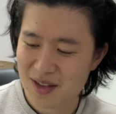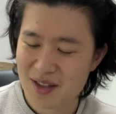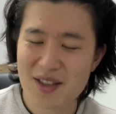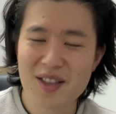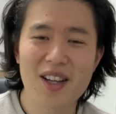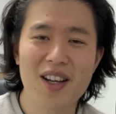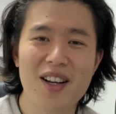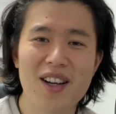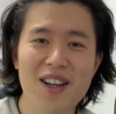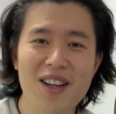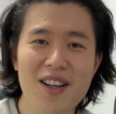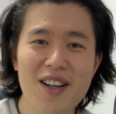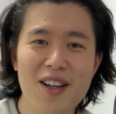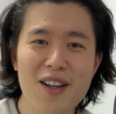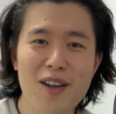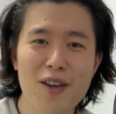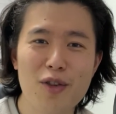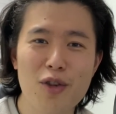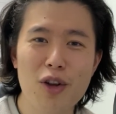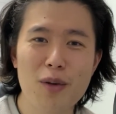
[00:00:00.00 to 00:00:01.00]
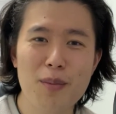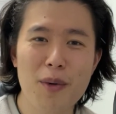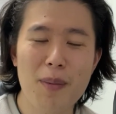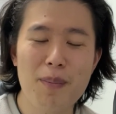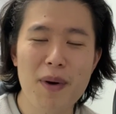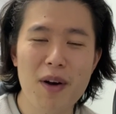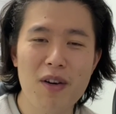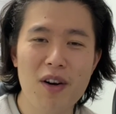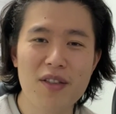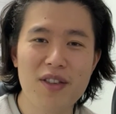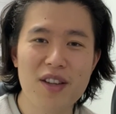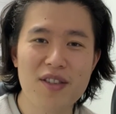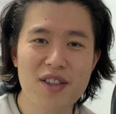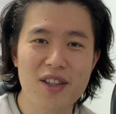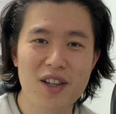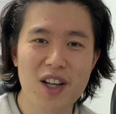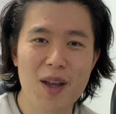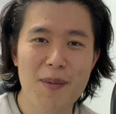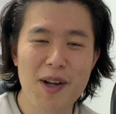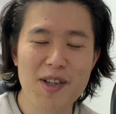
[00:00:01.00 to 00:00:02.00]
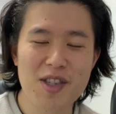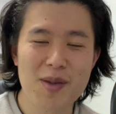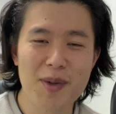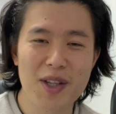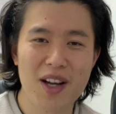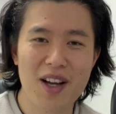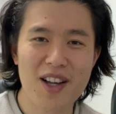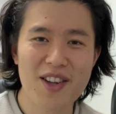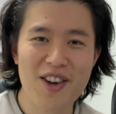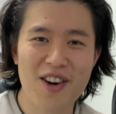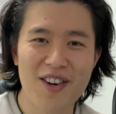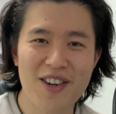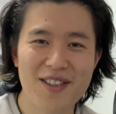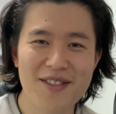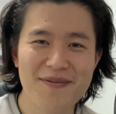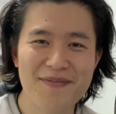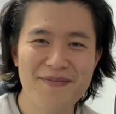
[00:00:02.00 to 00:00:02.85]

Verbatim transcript: 자, 첫 먹방 컨텐츠 이렇게 마칩니다. 안녕.